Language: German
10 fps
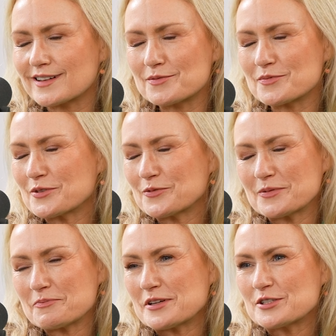ja,
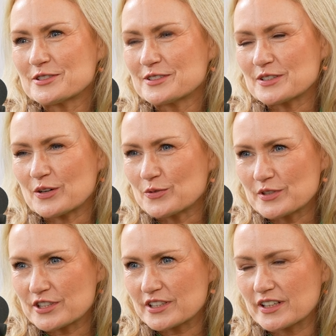äh, Menschen sind da
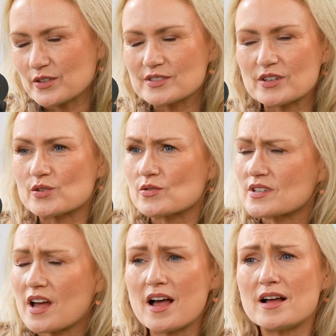unterschiedlich und es ist auch
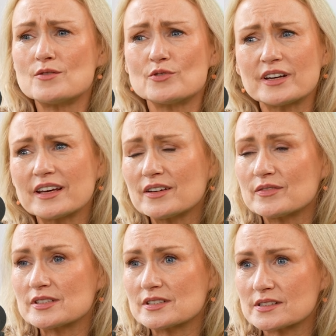total okay,
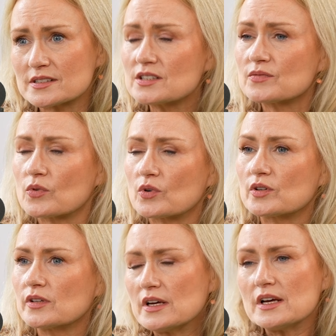wenn die das nicht wollen.